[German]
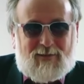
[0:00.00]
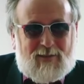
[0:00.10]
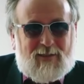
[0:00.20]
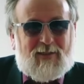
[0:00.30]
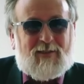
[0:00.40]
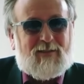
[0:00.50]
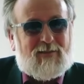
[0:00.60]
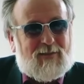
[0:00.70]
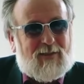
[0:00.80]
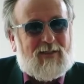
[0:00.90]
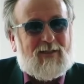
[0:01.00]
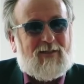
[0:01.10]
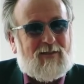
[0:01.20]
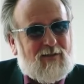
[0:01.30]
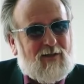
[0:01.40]
Sehr,
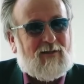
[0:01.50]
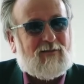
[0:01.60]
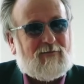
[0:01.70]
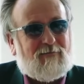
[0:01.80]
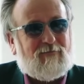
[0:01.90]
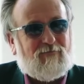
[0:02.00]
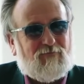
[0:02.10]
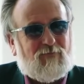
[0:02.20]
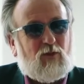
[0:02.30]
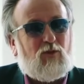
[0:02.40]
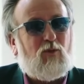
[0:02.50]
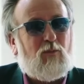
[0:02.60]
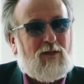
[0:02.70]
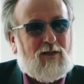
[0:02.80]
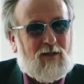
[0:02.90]
sehr geil.
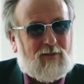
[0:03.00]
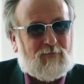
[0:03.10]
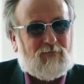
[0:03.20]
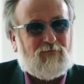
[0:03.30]
Super geil.